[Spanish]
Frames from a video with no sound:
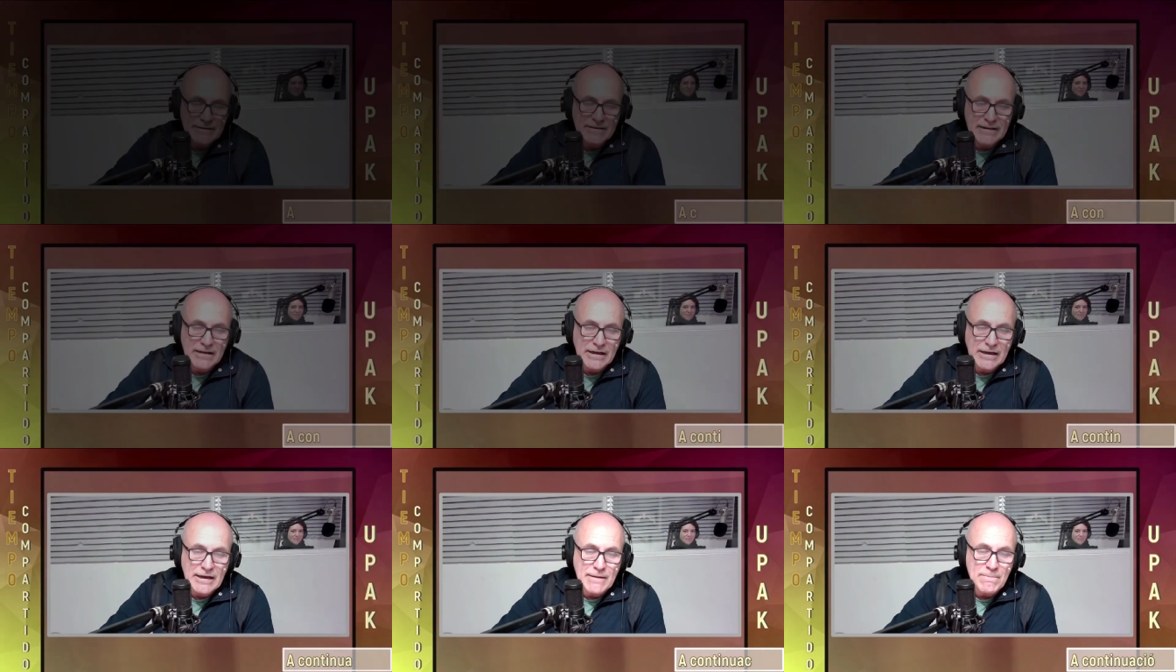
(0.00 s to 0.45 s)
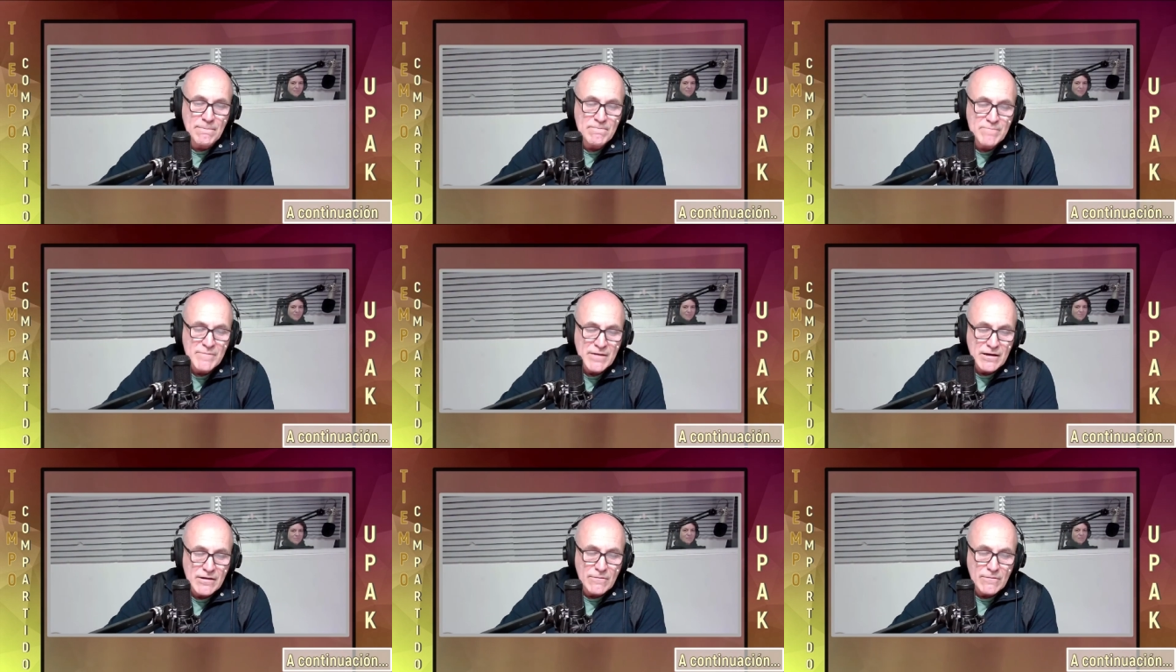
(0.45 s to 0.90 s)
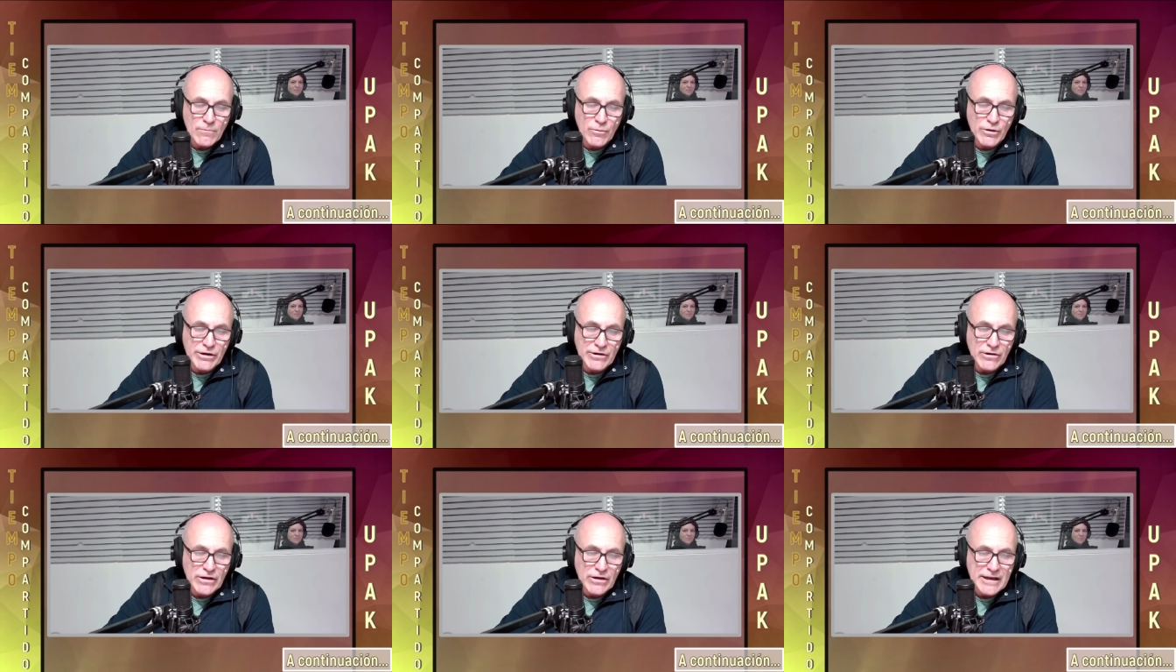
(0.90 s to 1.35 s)
Así que,
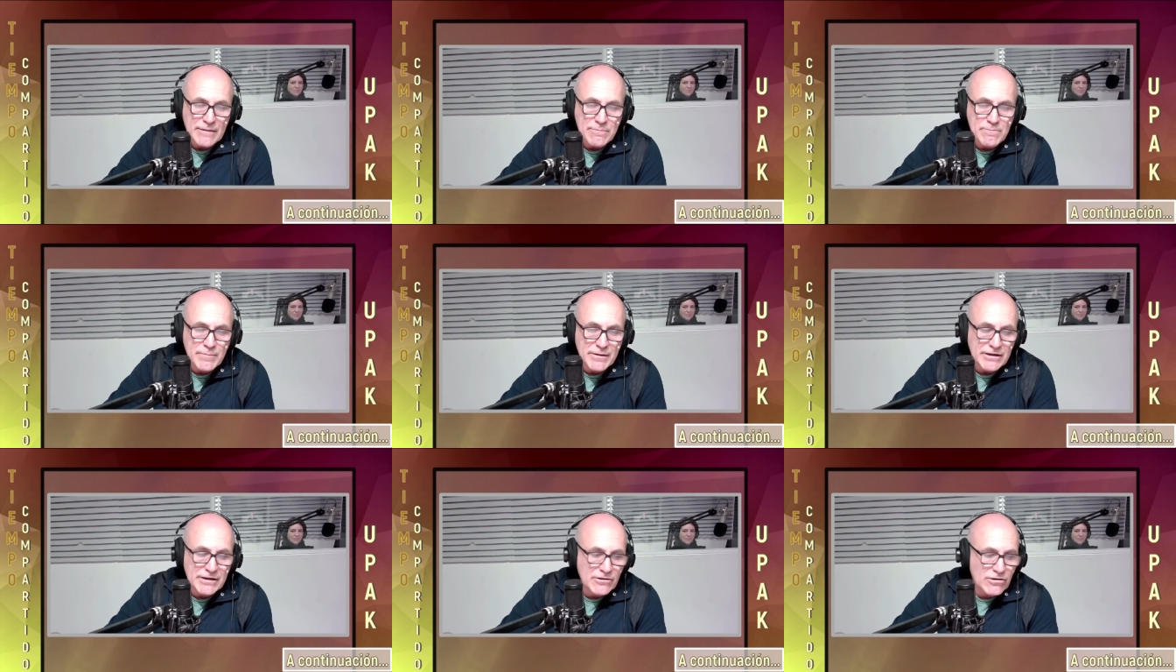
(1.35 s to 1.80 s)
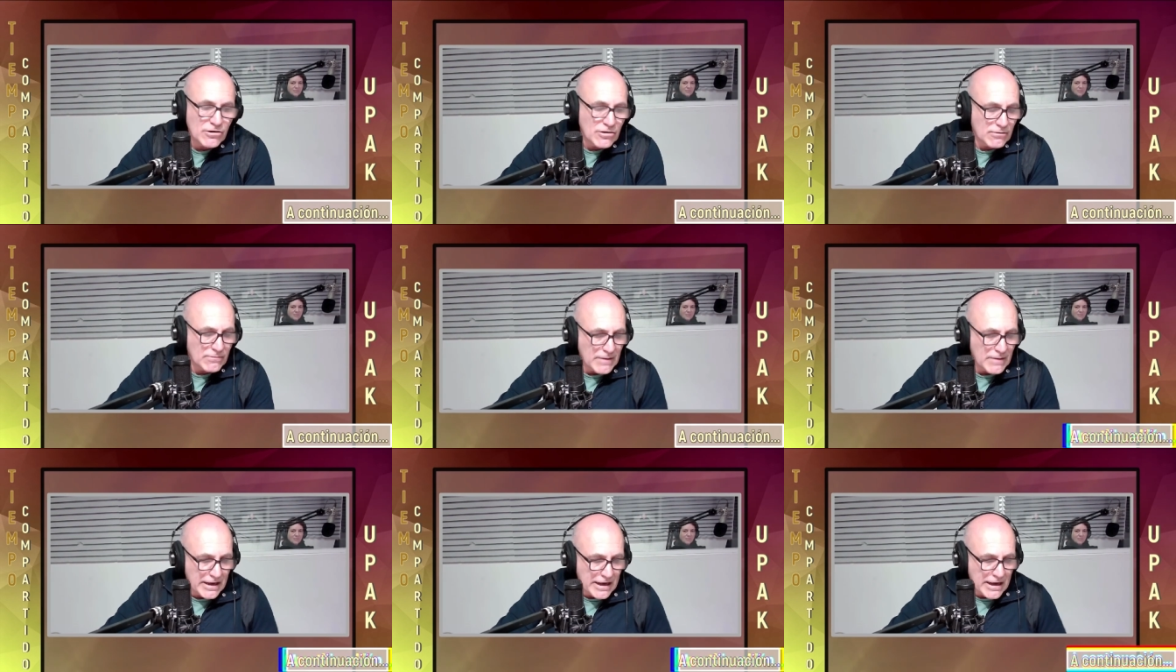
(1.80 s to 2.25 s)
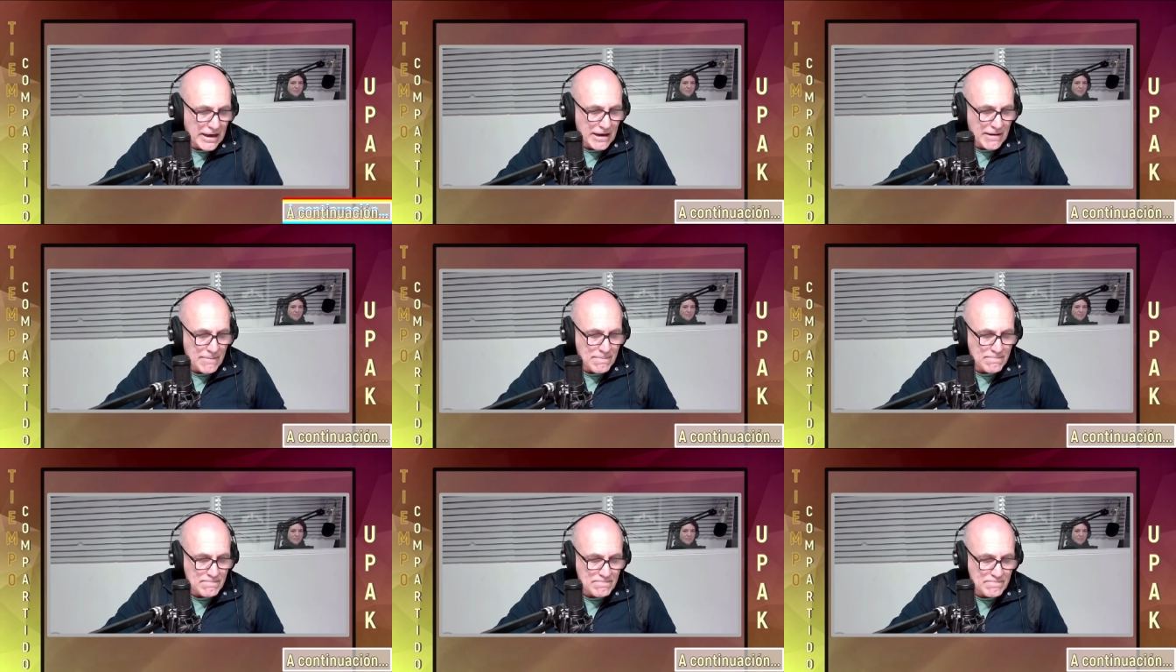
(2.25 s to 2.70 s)
bueno, espero
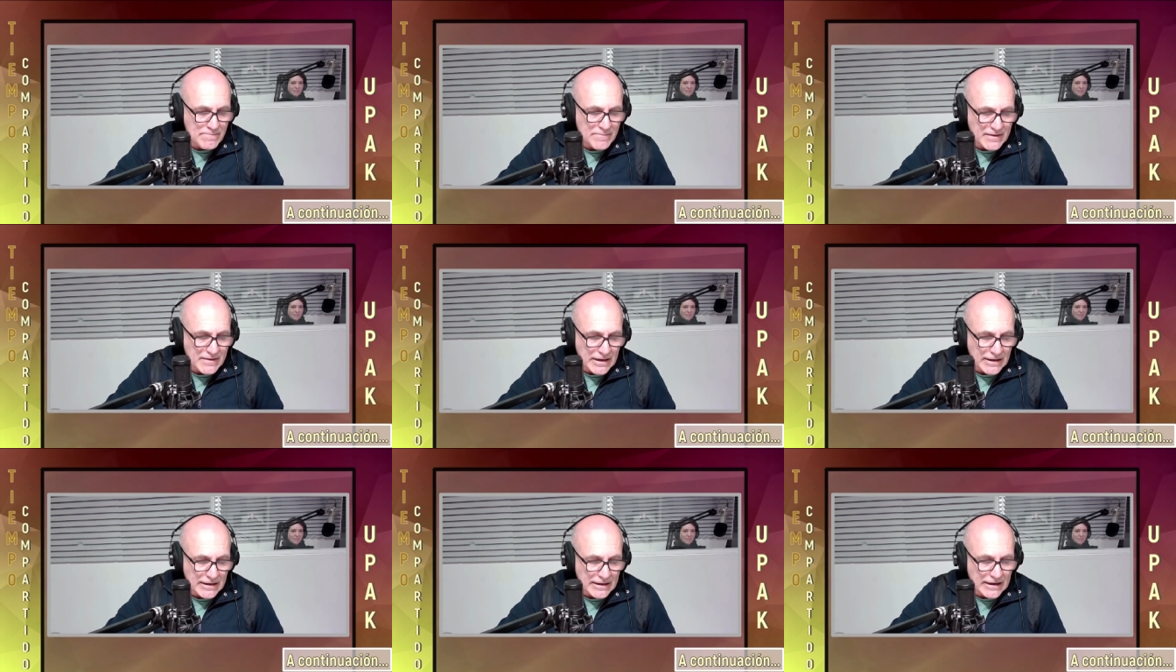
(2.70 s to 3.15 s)
em,